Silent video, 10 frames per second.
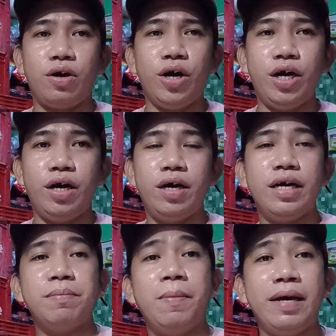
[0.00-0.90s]
or
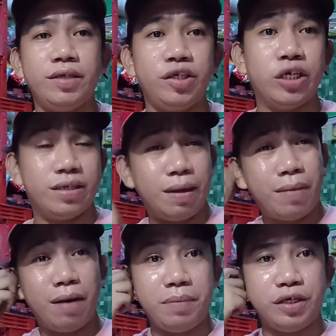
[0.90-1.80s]
nagbe-message siya sa
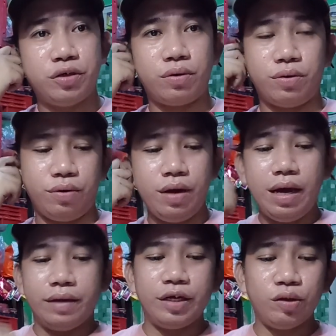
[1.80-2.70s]
mga video ko
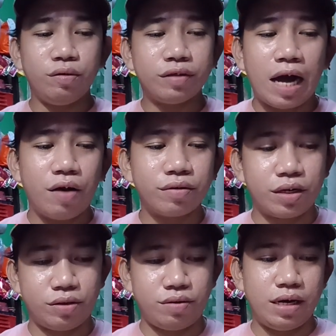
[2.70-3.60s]
nitong taong
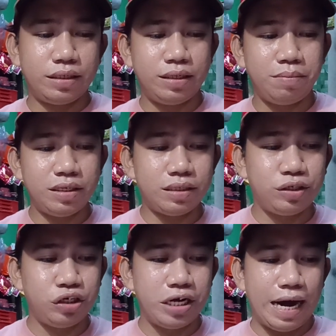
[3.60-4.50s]
na to na si Miss
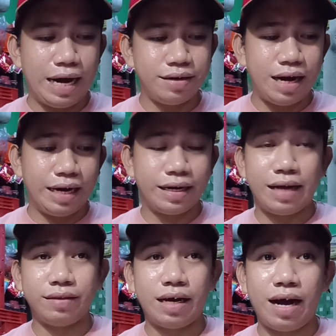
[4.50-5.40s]
Gian
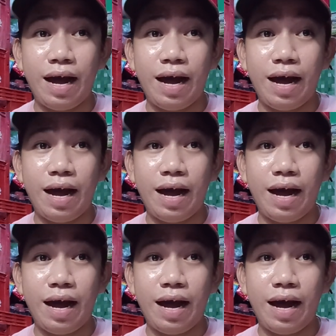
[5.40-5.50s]
Alcantara.